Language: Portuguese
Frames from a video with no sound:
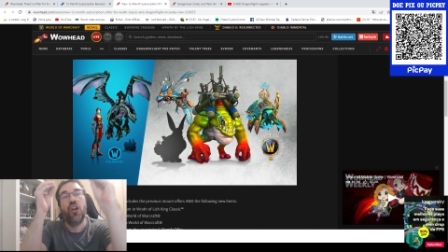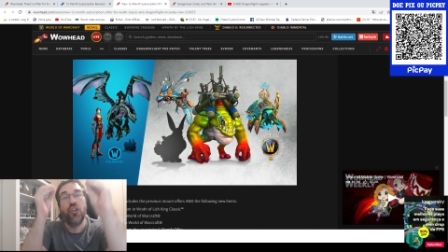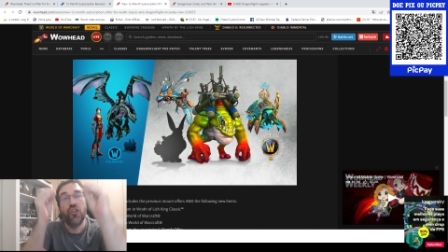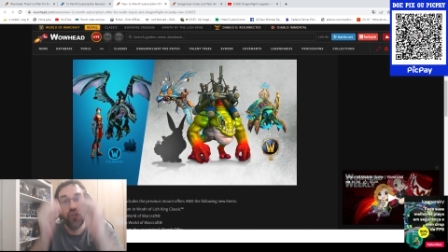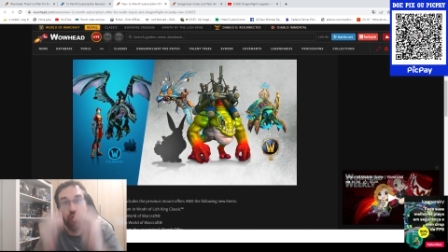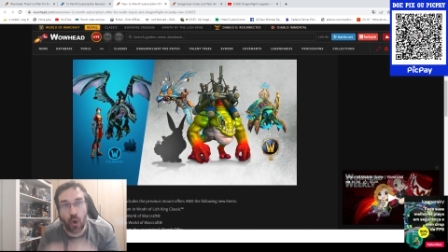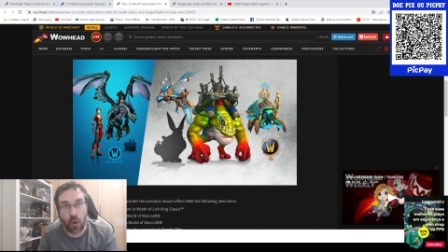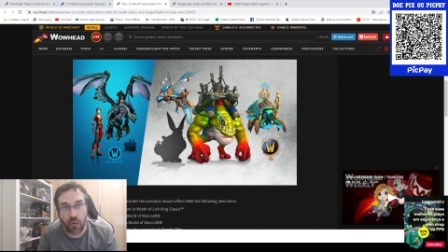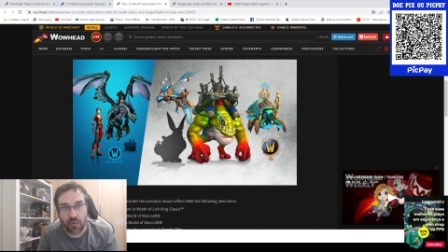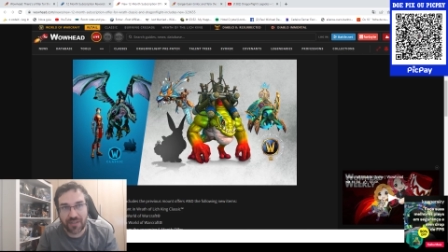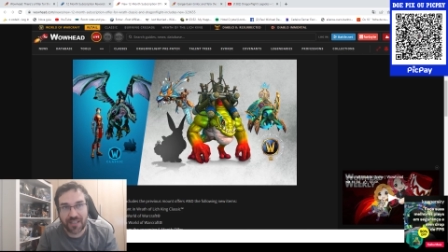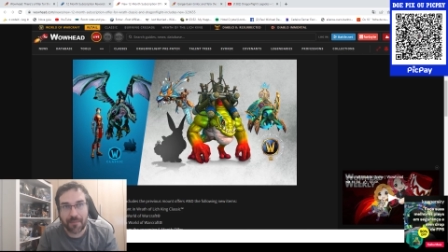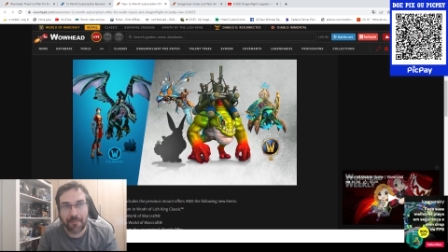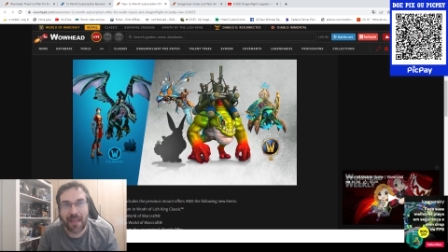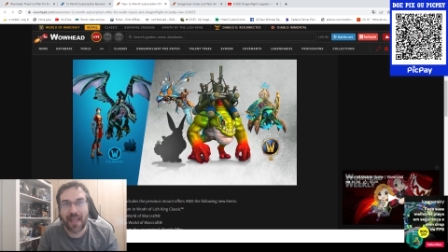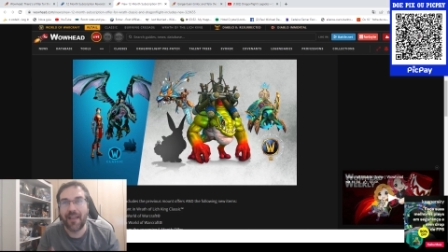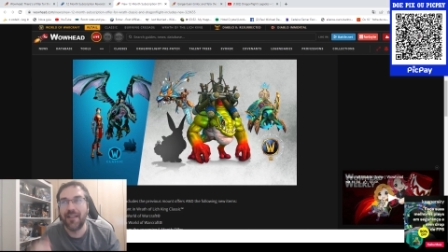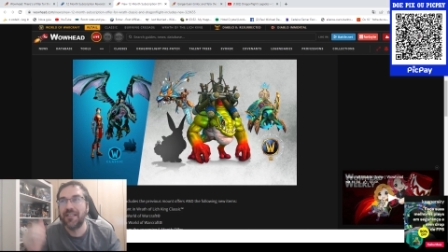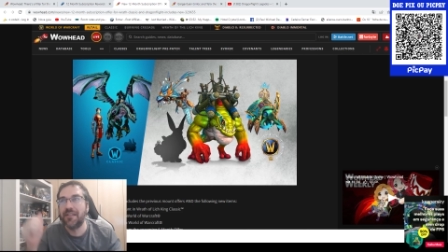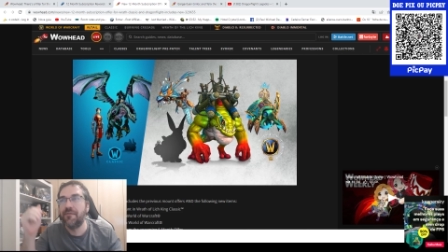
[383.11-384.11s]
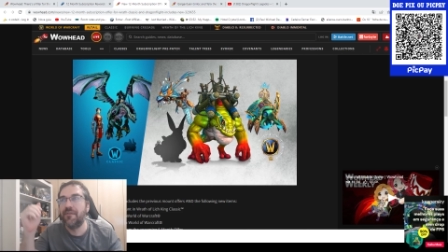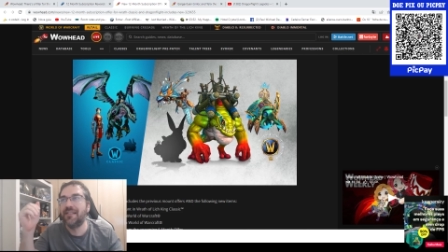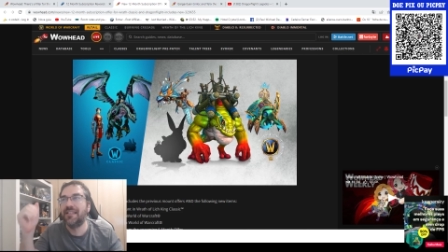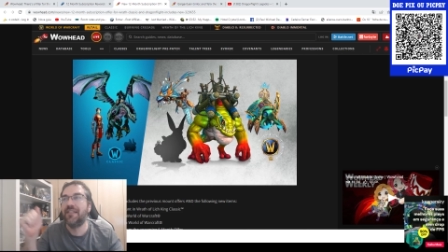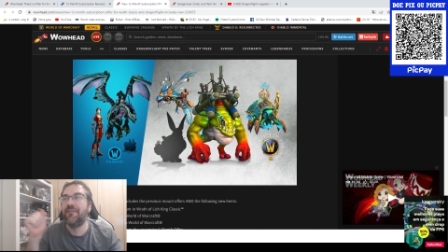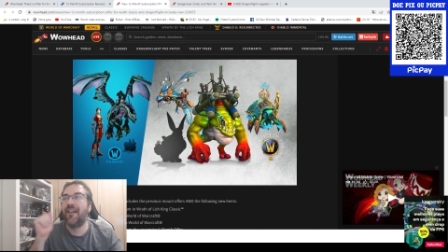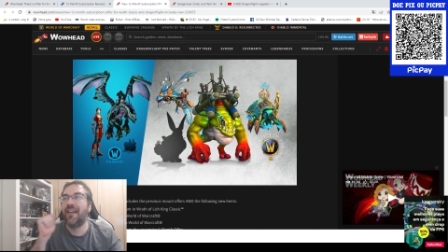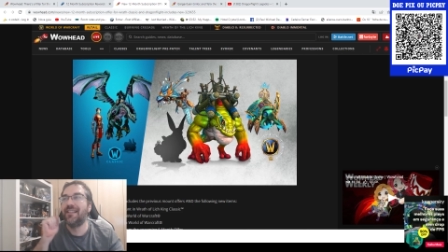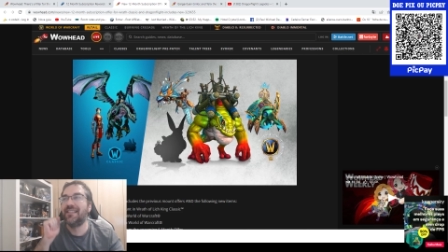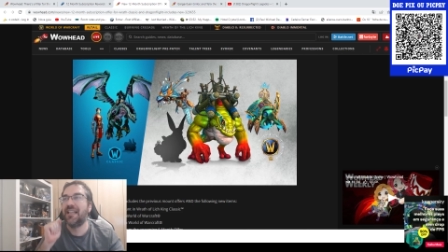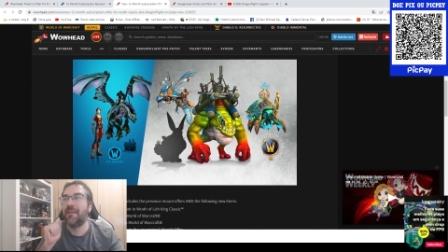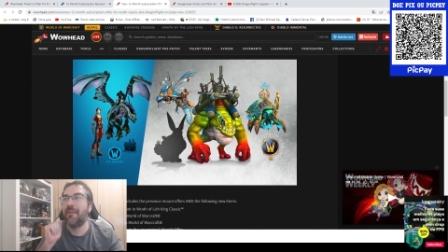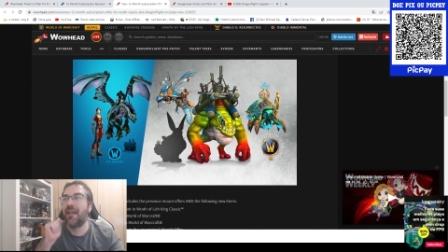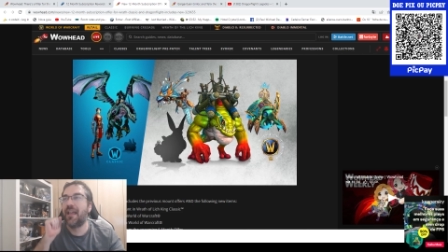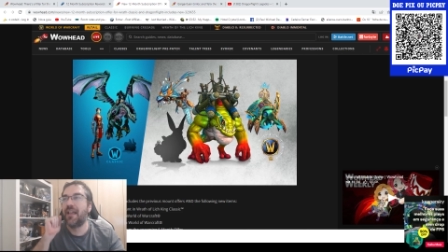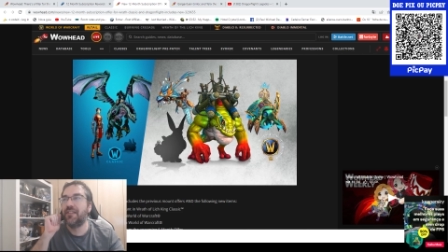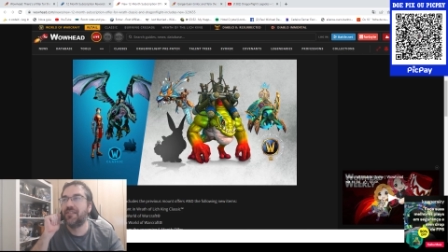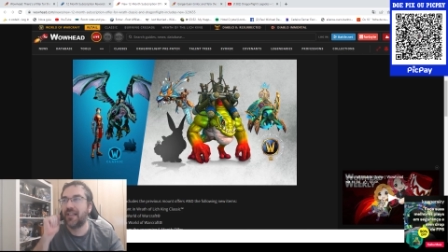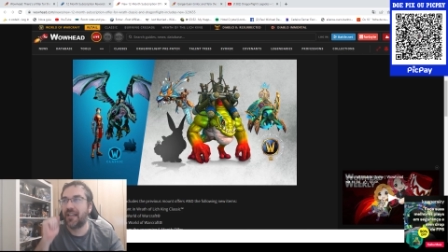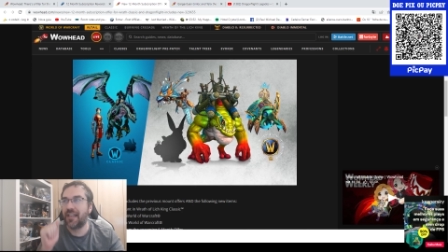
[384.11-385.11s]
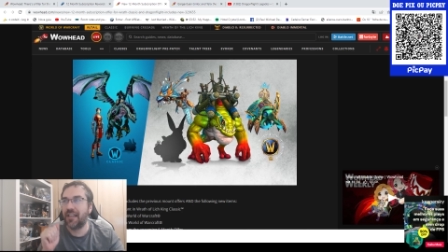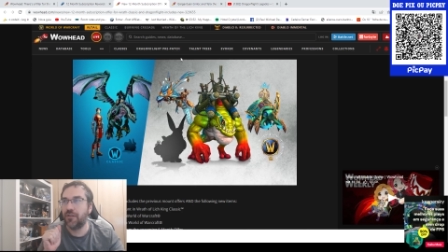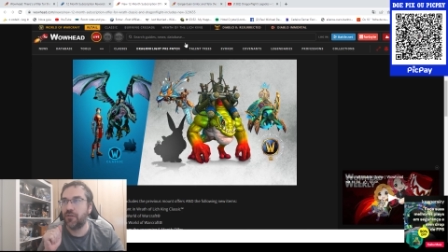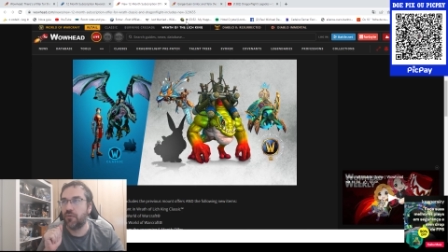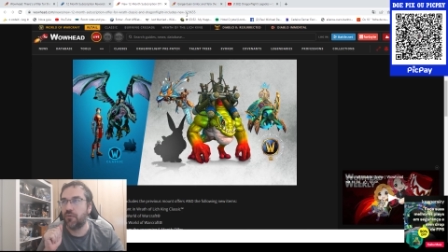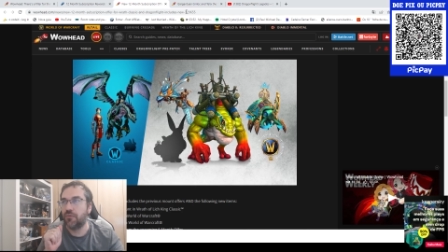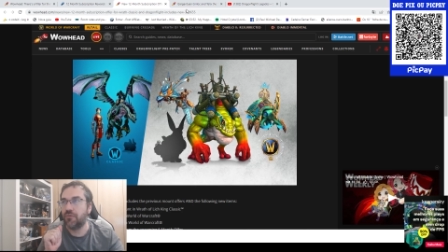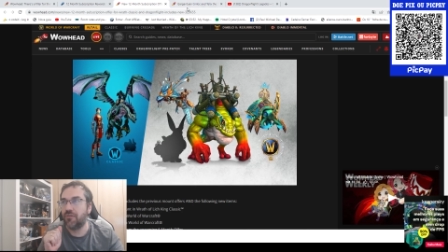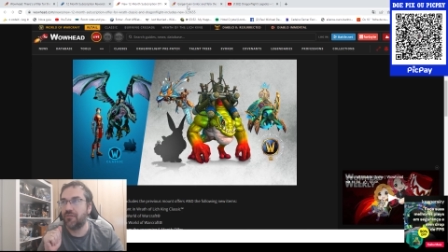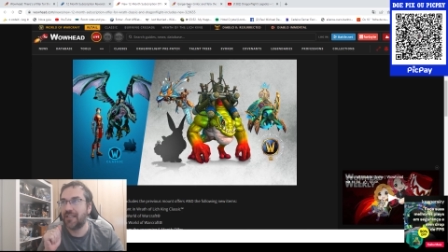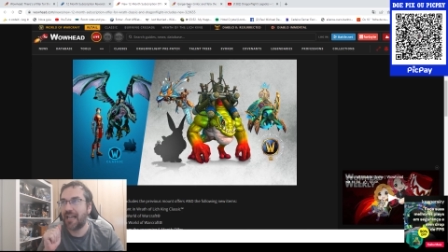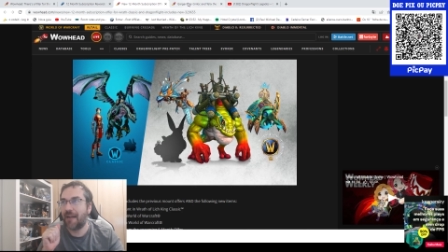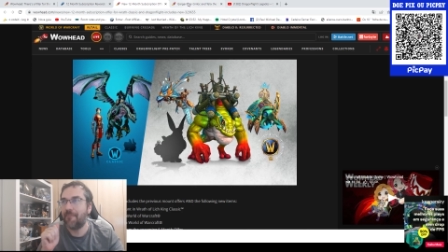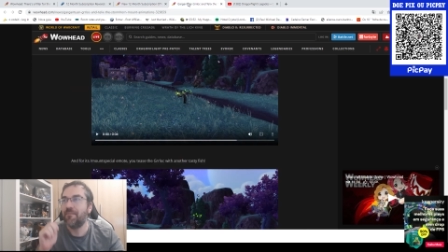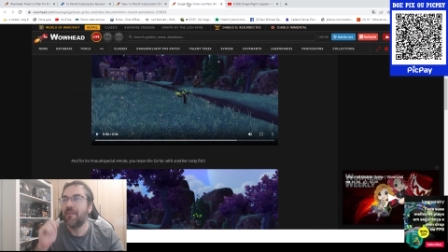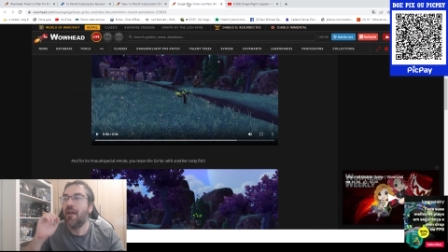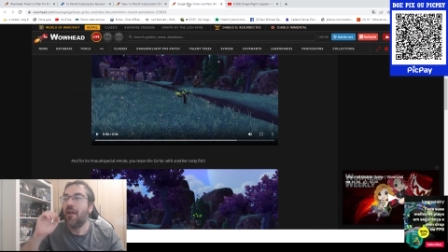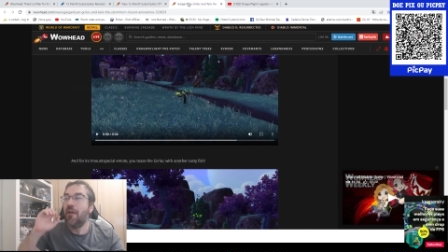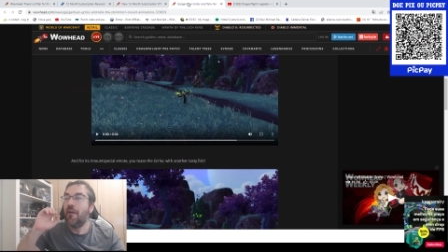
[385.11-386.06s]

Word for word: 12 meses você vai receber isso aqui tudo, tá?